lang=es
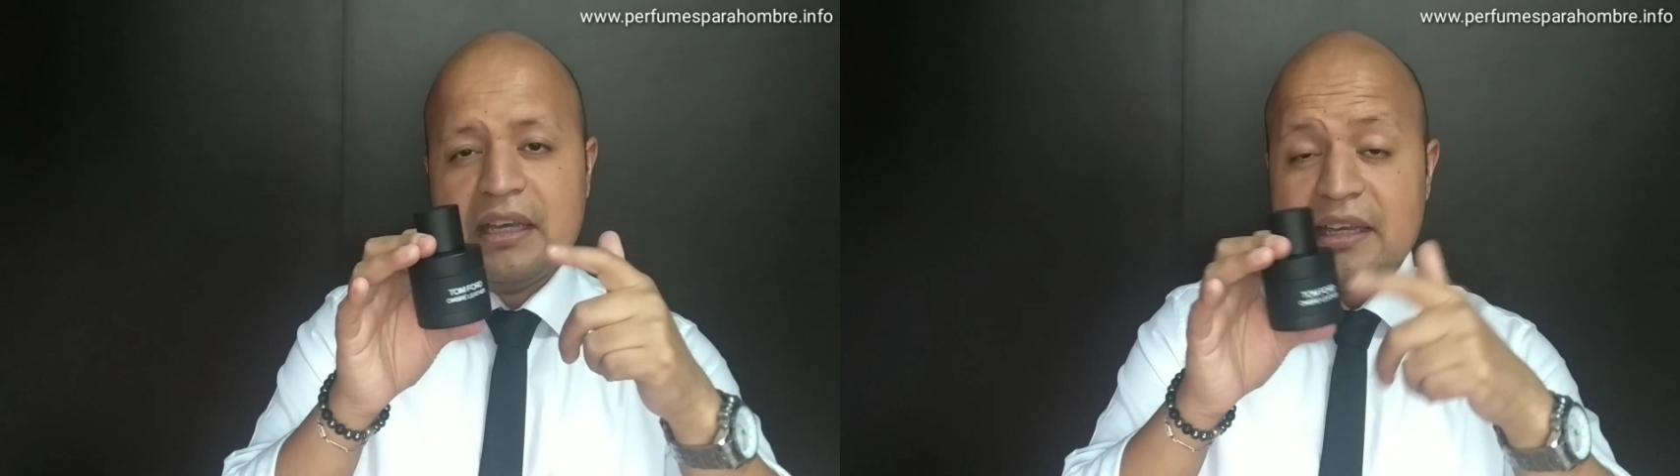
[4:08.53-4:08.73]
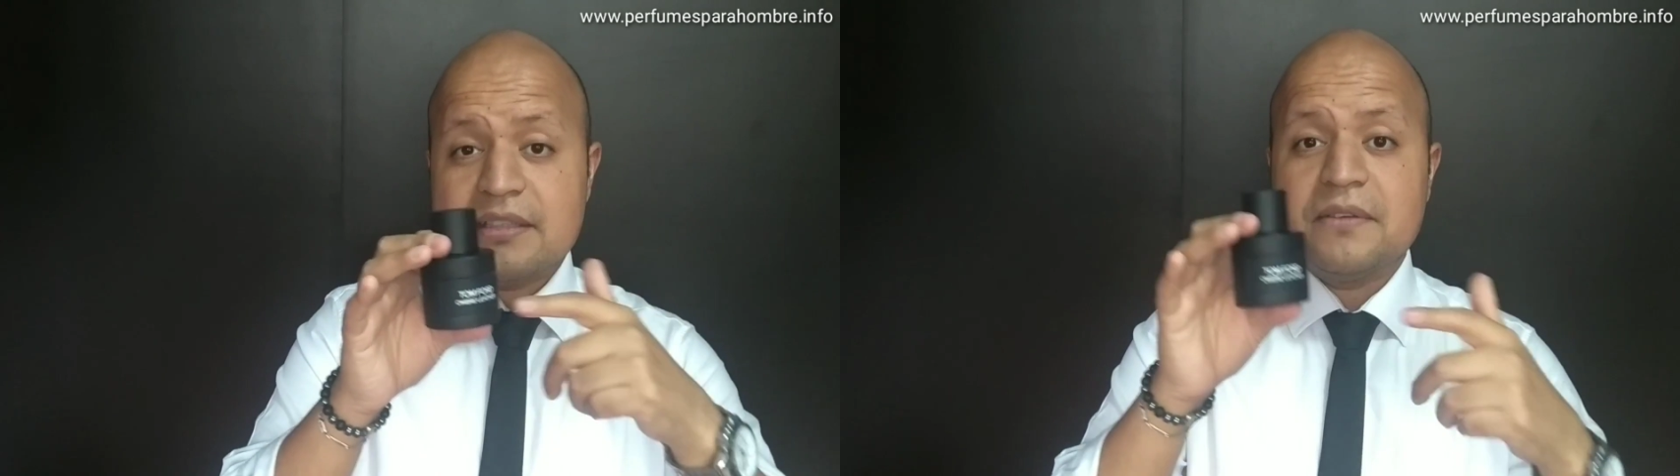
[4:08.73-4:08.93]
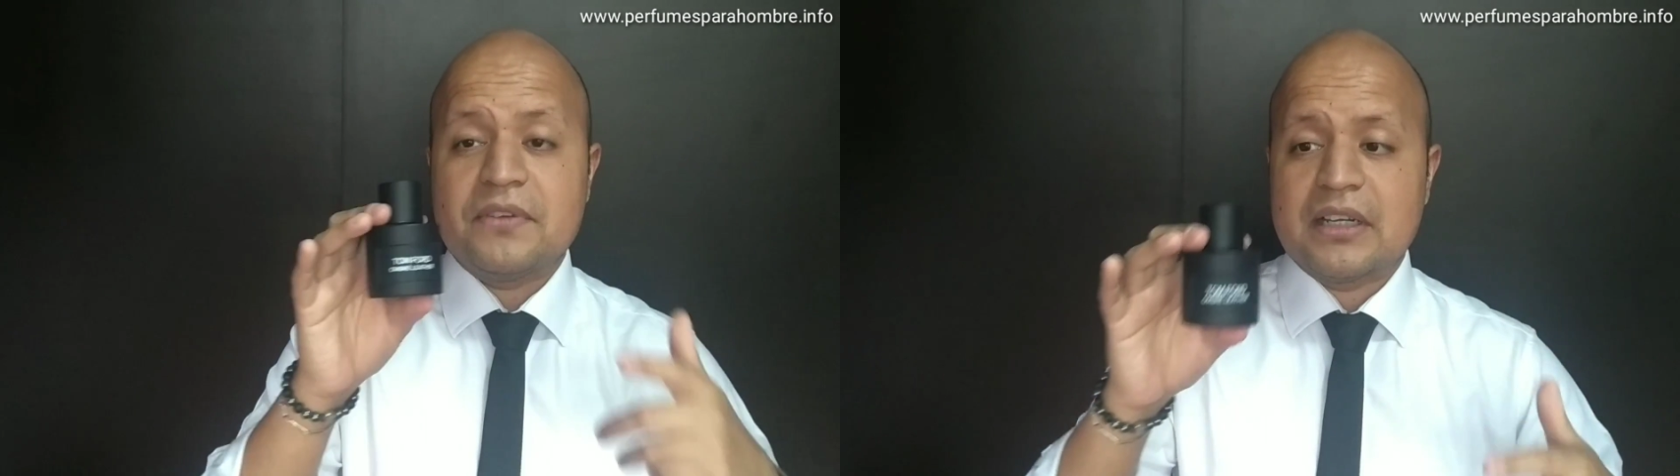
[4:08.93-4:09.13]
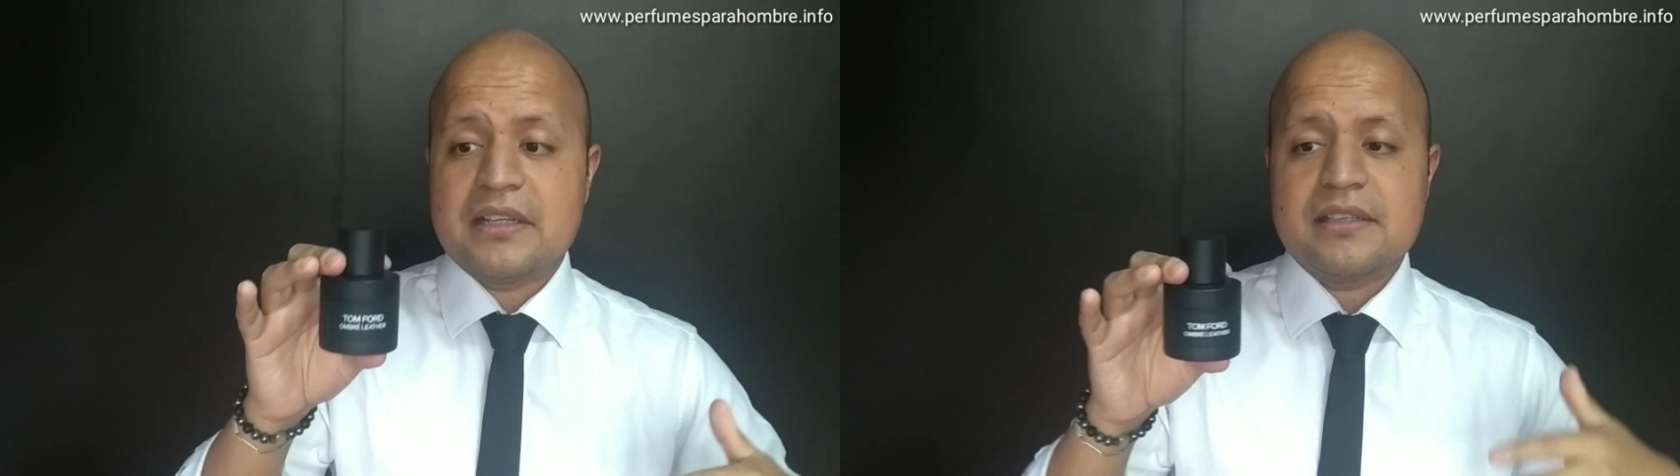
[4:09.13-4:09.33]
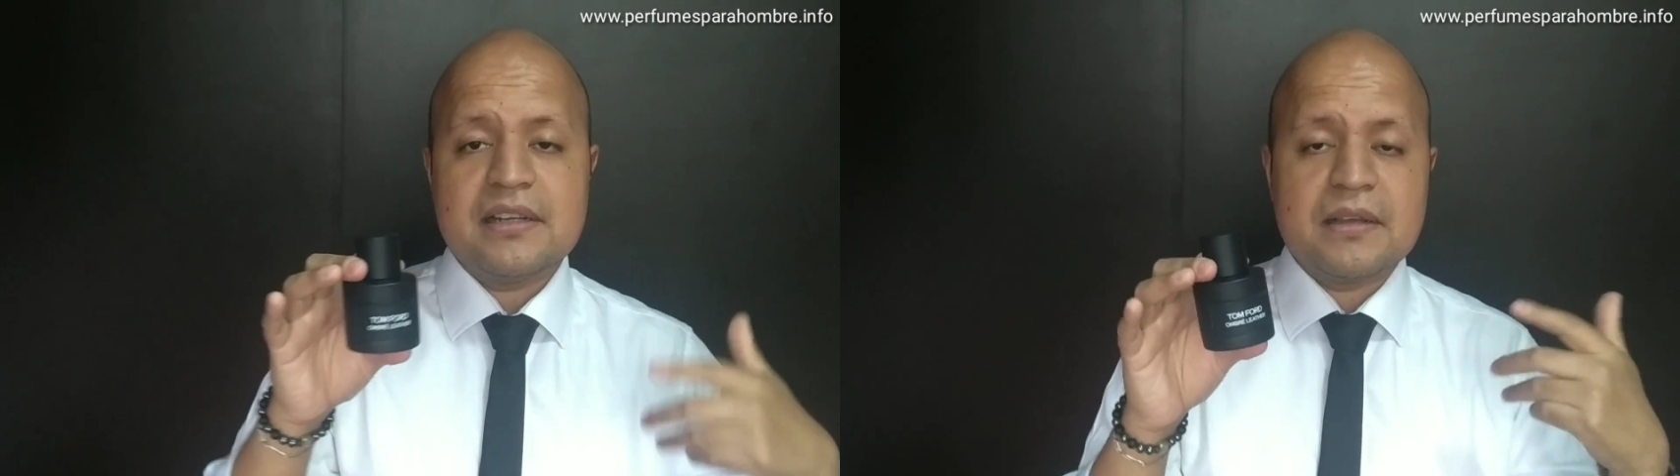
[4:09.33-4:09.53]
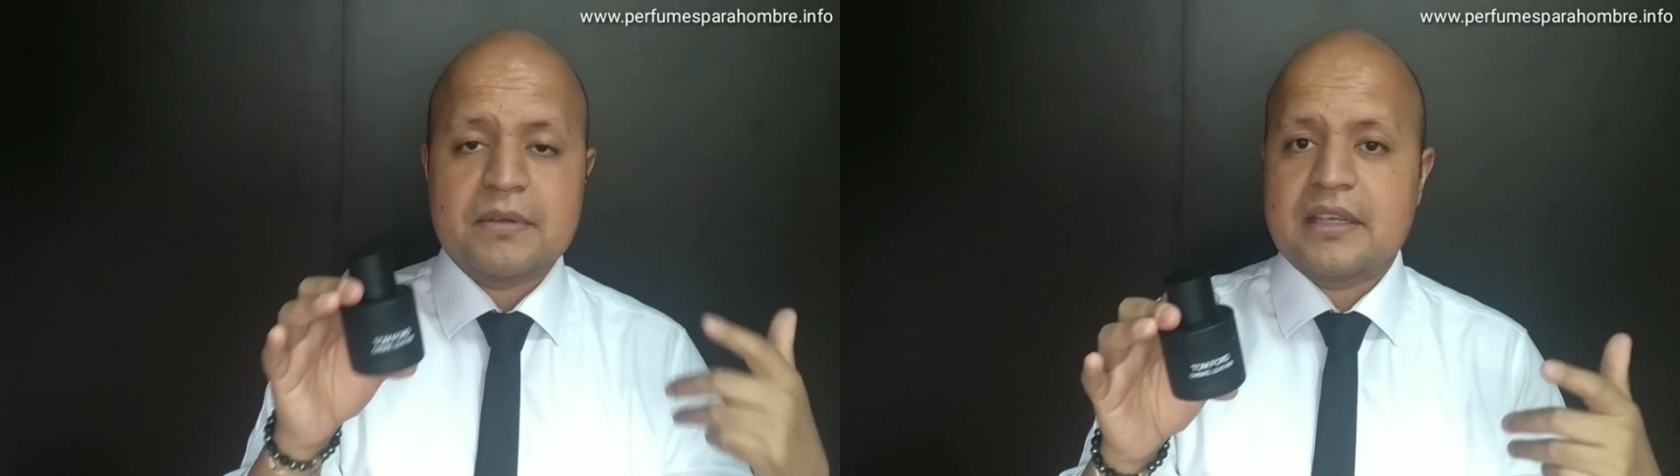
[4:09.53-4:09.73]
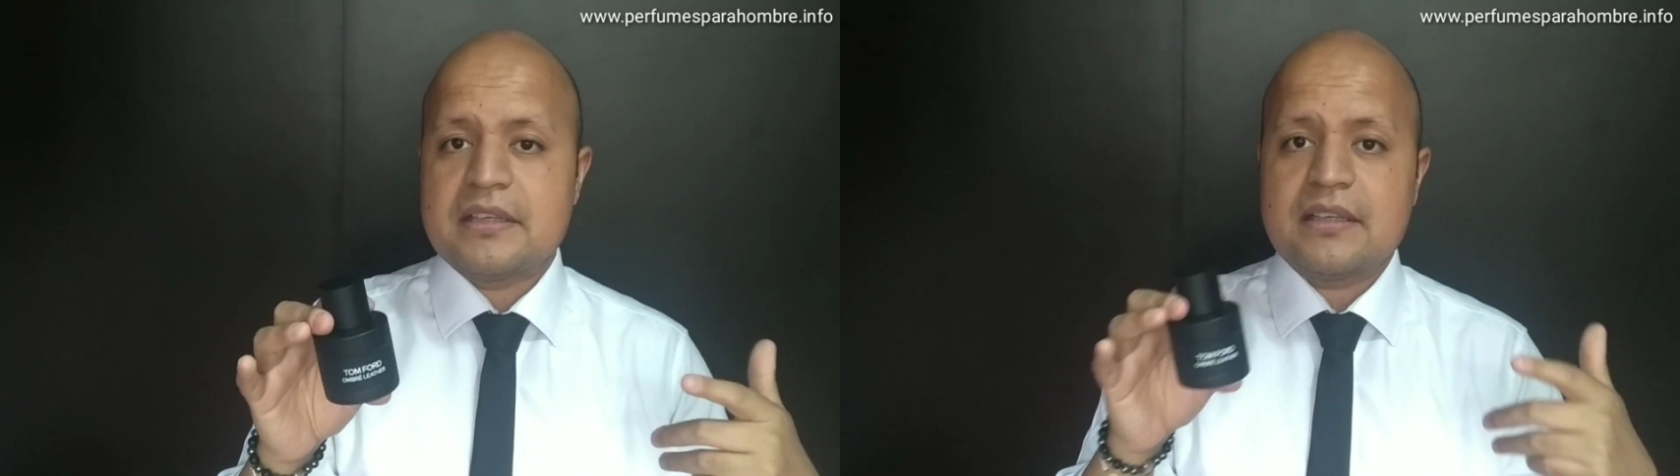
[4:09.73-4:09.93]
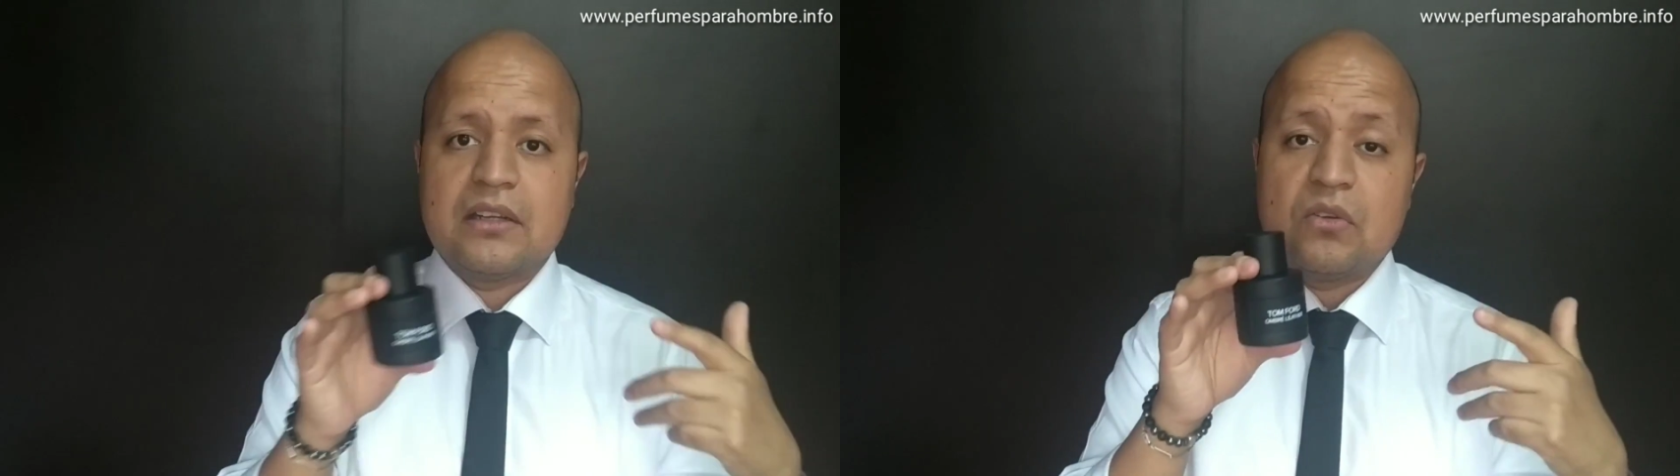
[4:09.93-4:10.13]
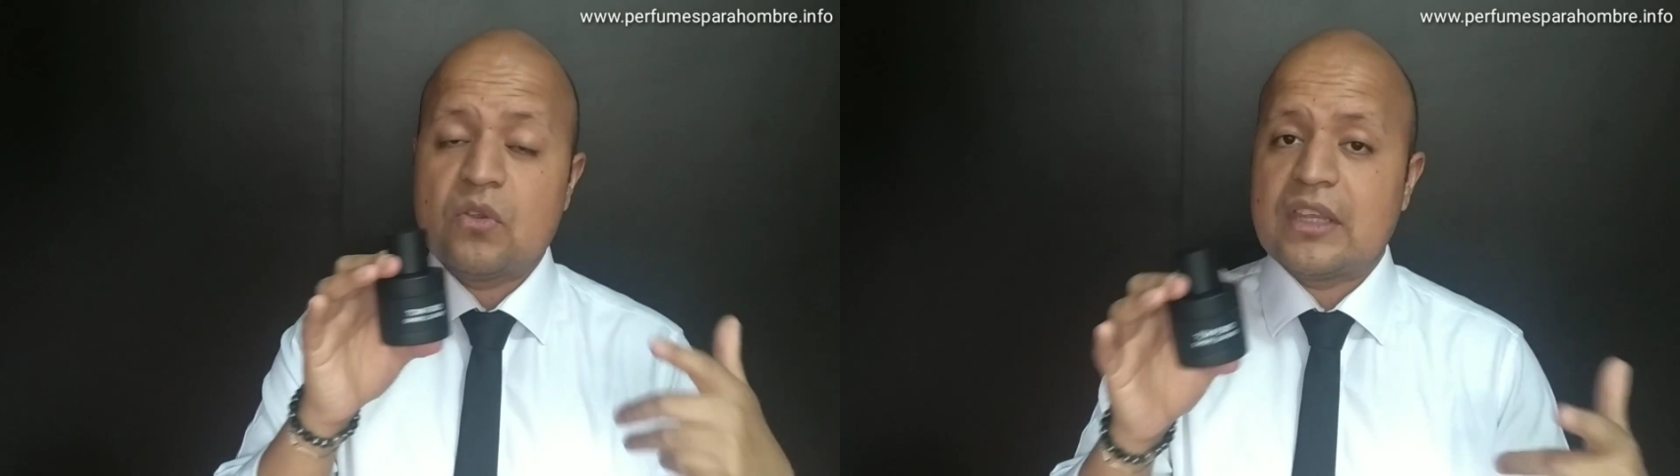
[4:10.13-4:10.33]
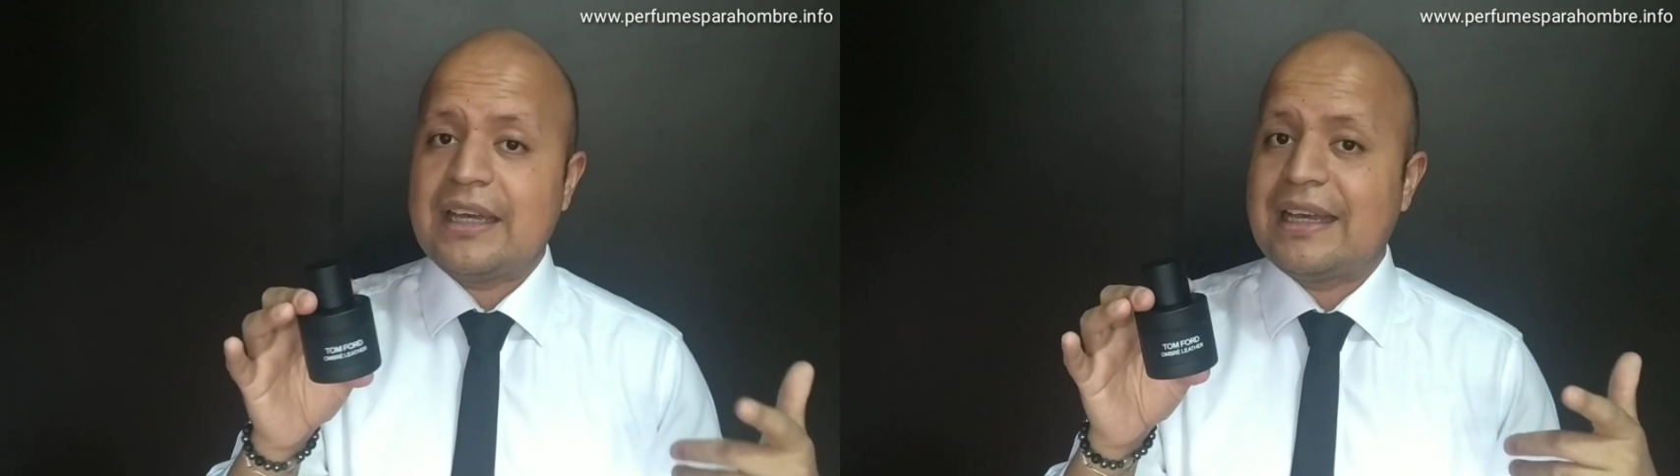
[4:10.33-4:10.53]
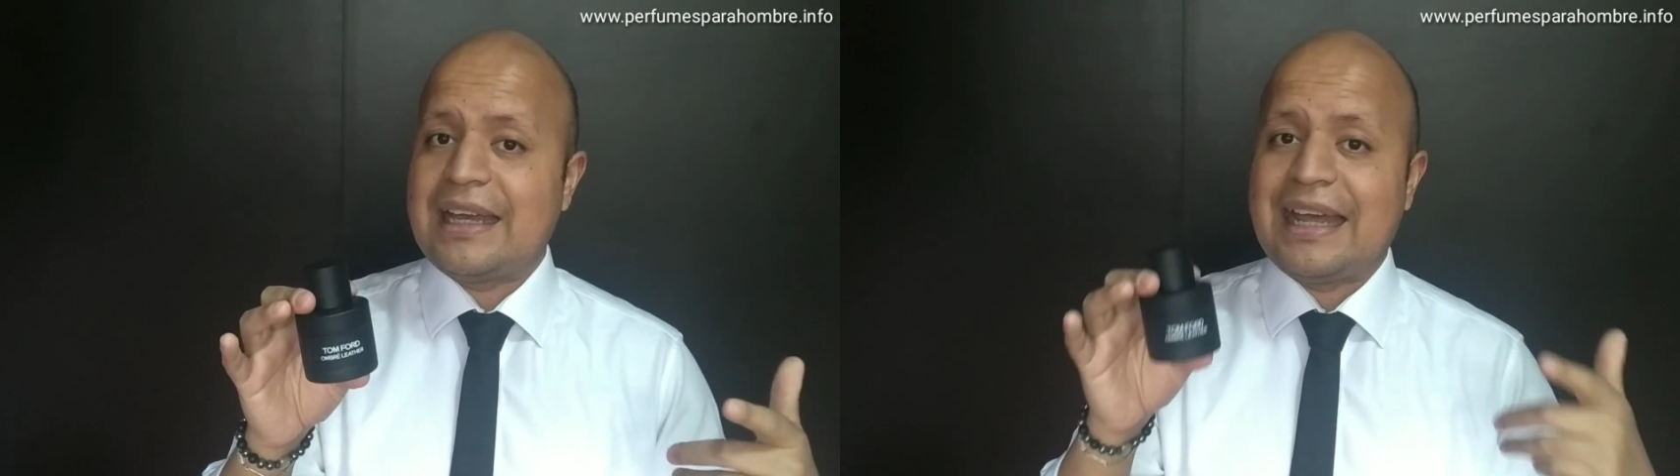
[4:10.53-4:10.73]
Esta fragancia la verdad es que no deja